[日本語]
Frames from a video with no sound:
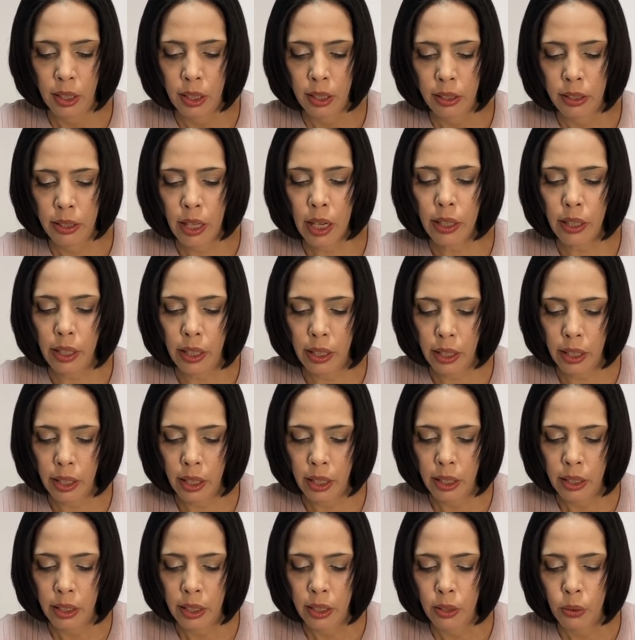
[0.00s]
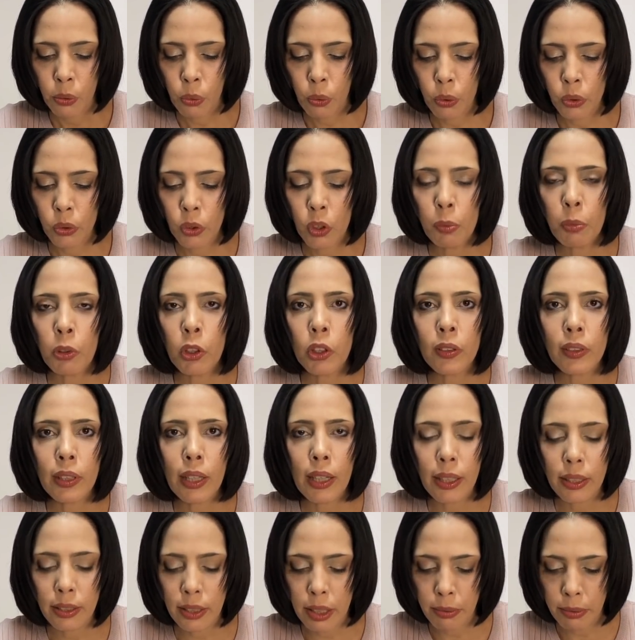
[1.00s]
だから、この問
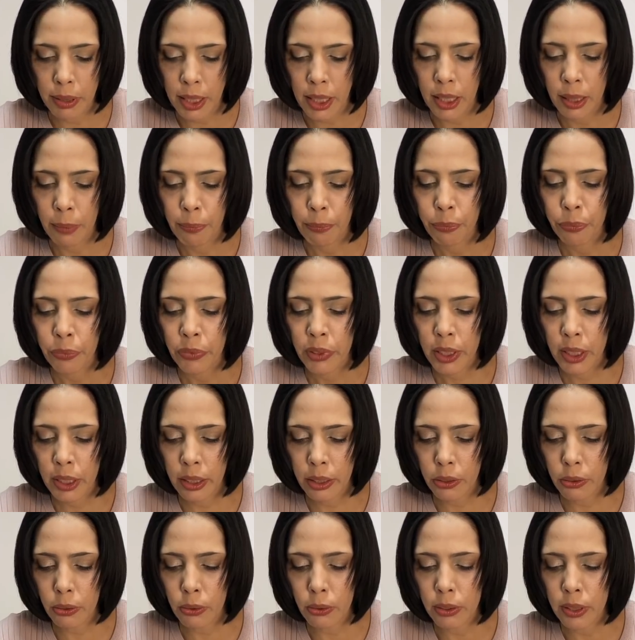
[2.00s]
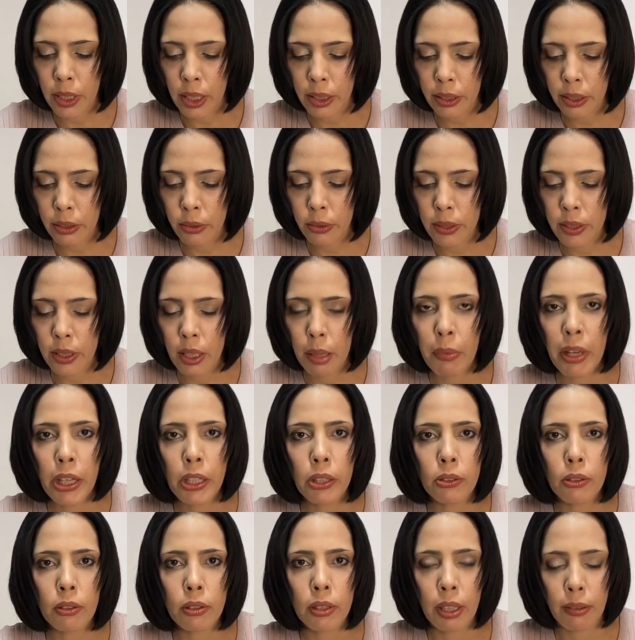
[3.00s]
題では企業だけを責め
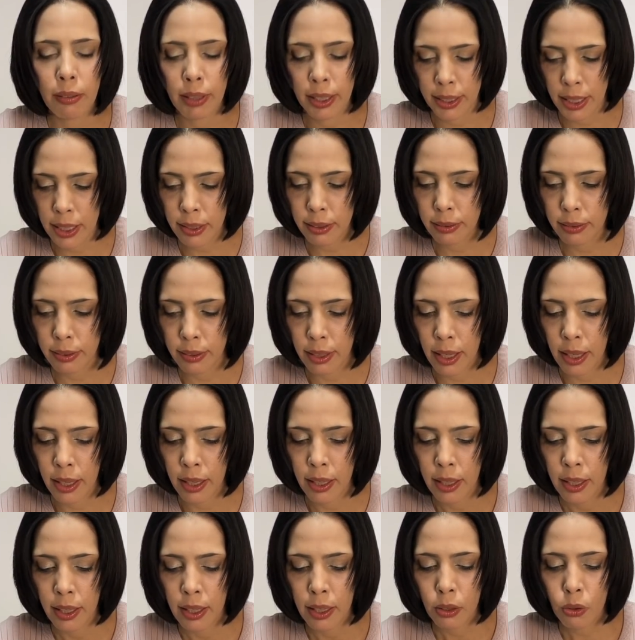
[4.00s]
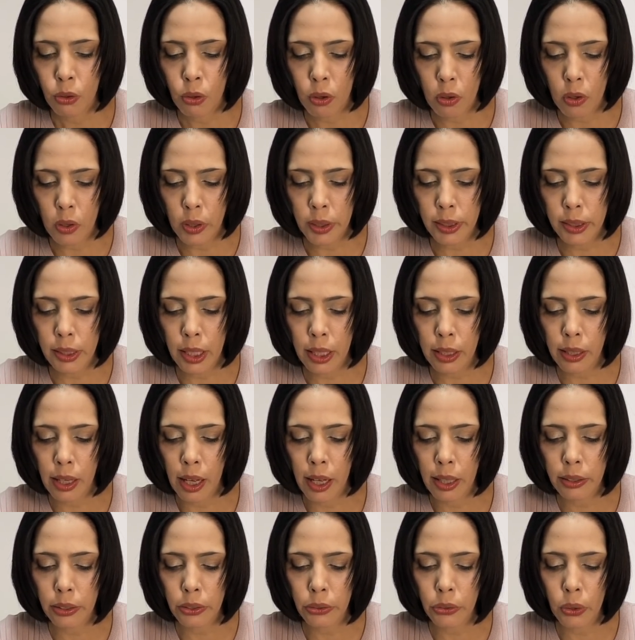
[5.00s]
るのではなくて、こうした
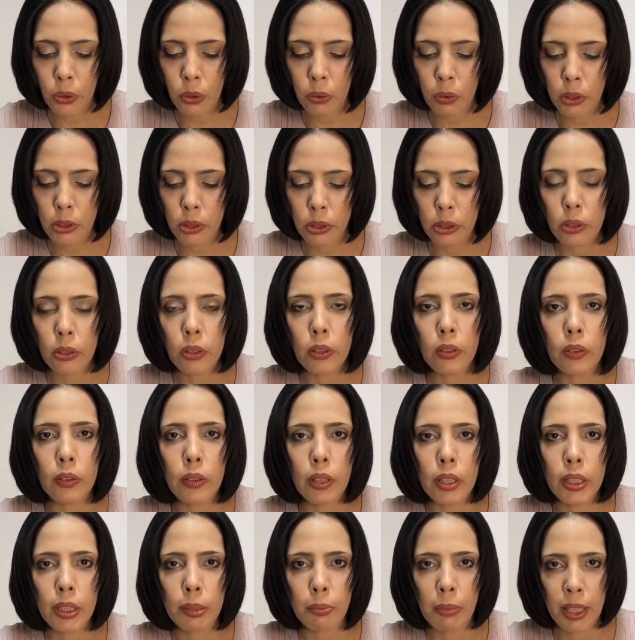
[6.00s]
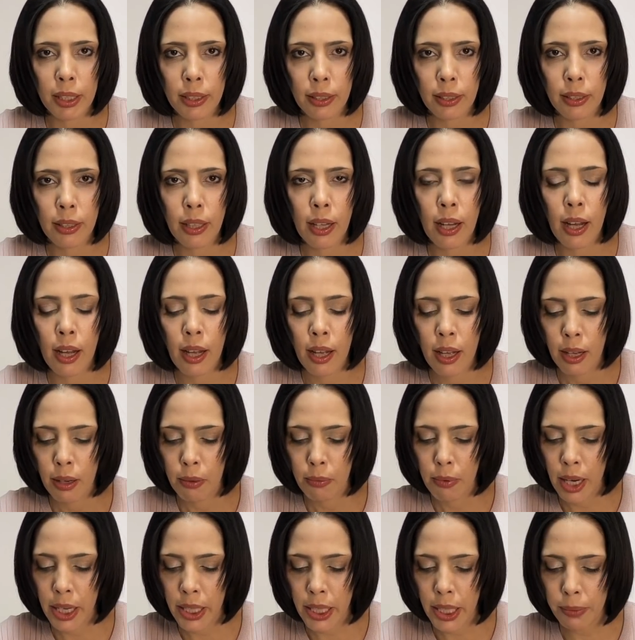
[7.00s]
環境を作ってしまった
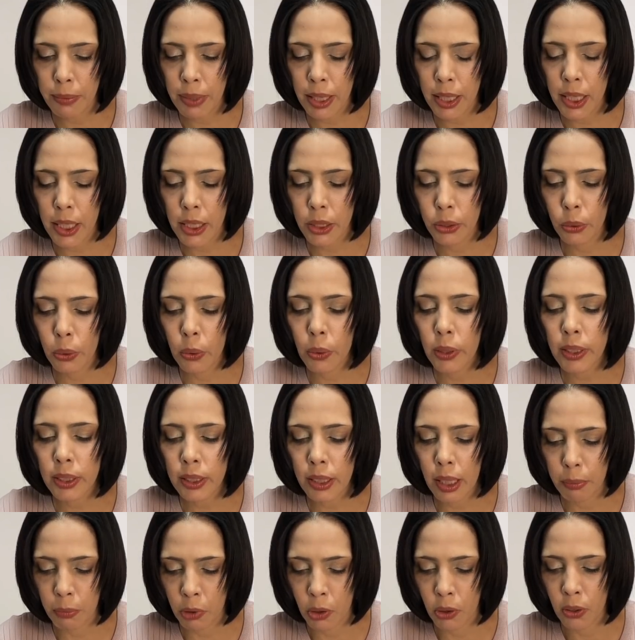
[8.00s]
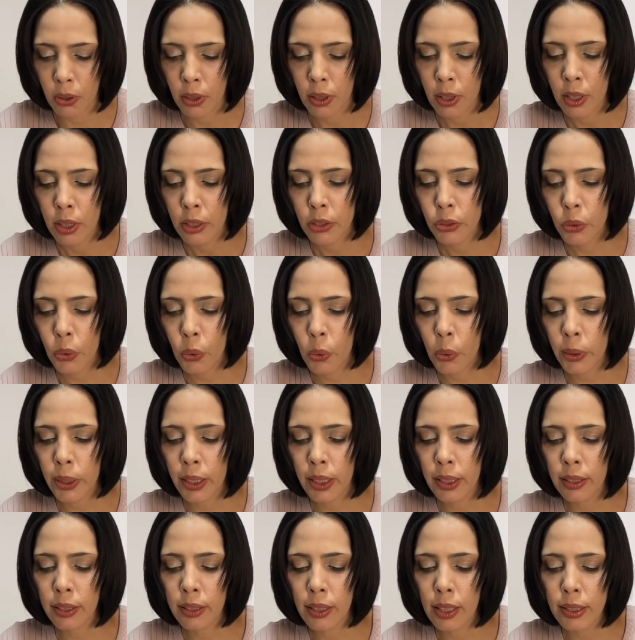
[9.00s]
我々消費者も商
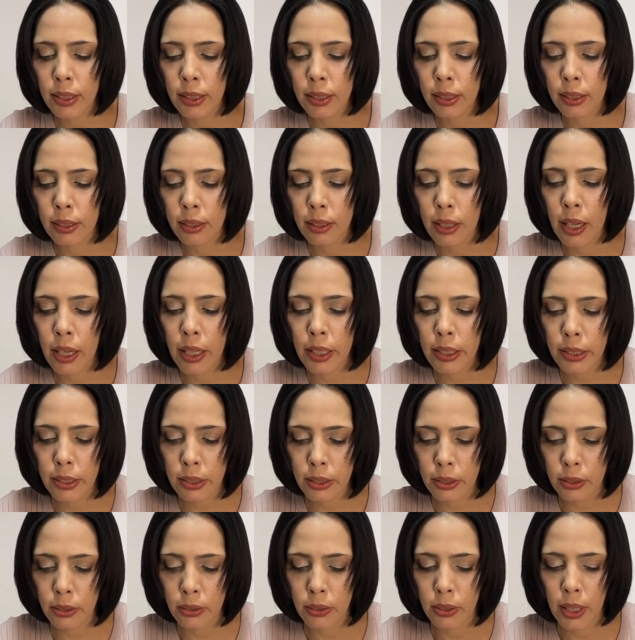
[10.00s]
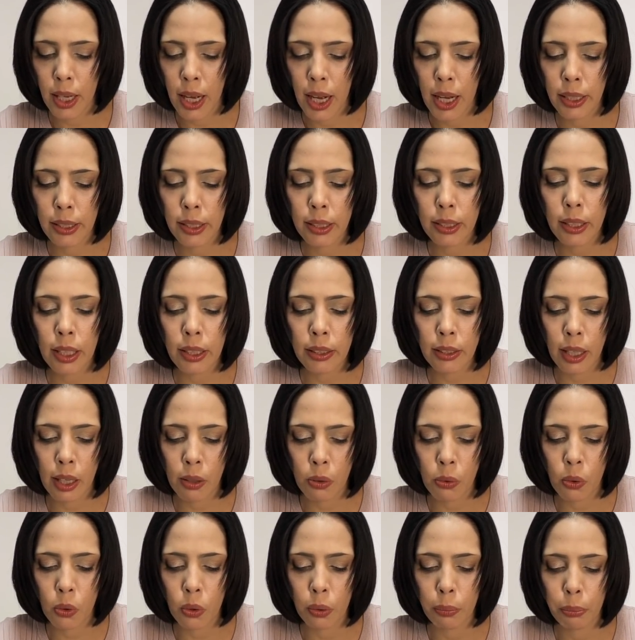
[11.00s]
品価値に対するあり方
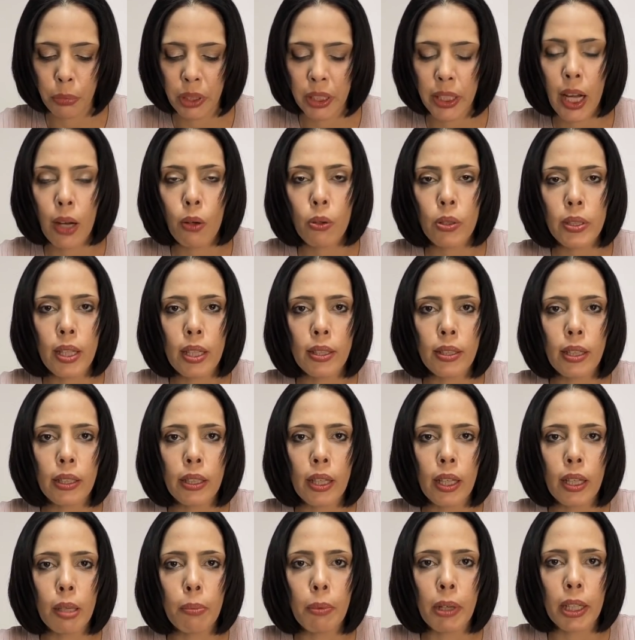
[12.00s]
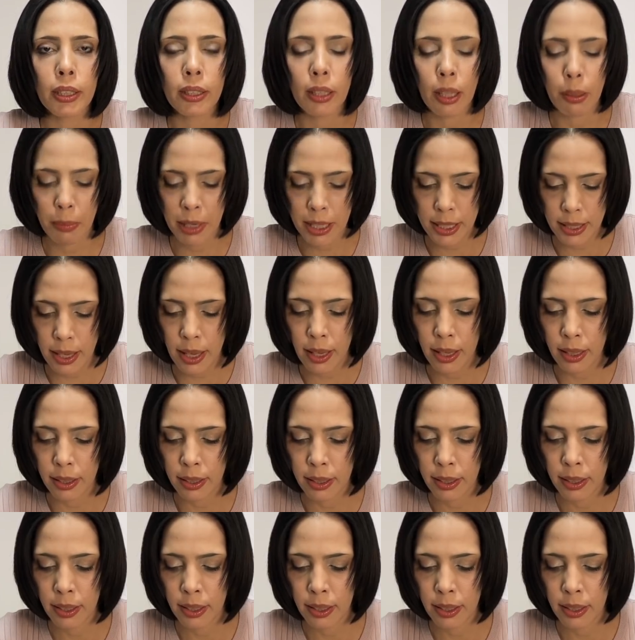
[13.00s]
を見直さなければいけません。